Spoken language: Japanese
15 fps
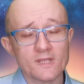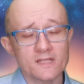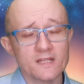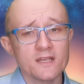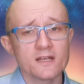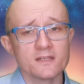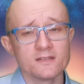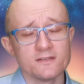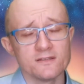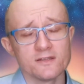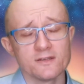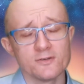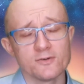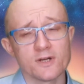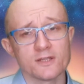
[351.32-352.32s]
何かで
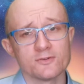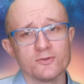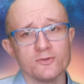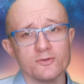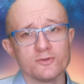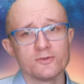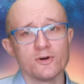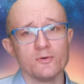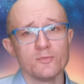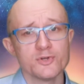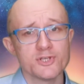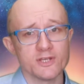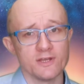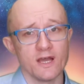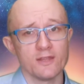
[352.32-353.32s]
きるかというと、も
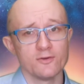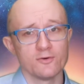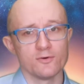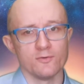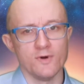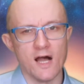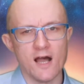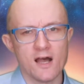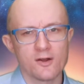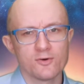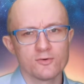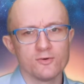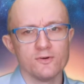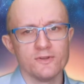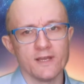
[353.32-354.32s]
し、あの、ああ、
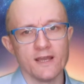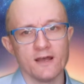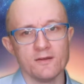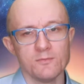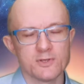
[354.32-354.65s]
ここ、ね、